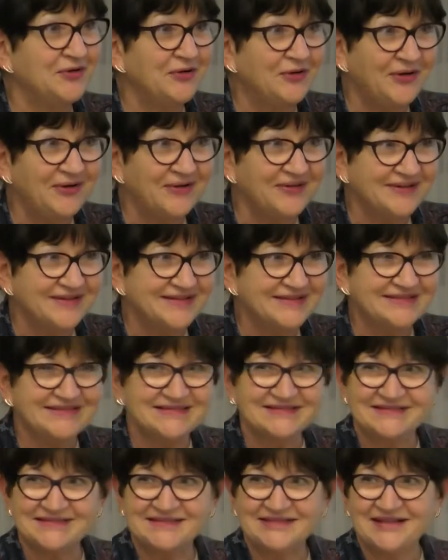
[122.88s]
façon, non.
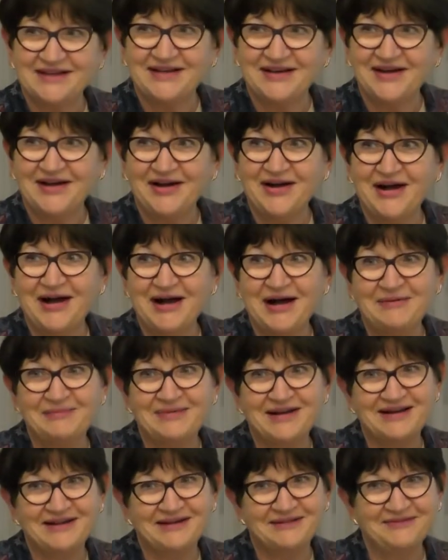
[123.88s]

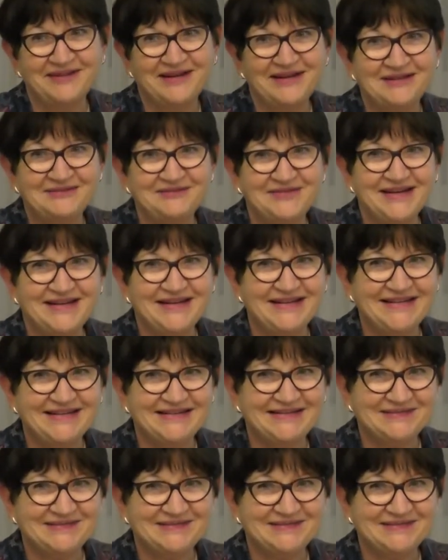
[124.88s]
Ah, bah quand même.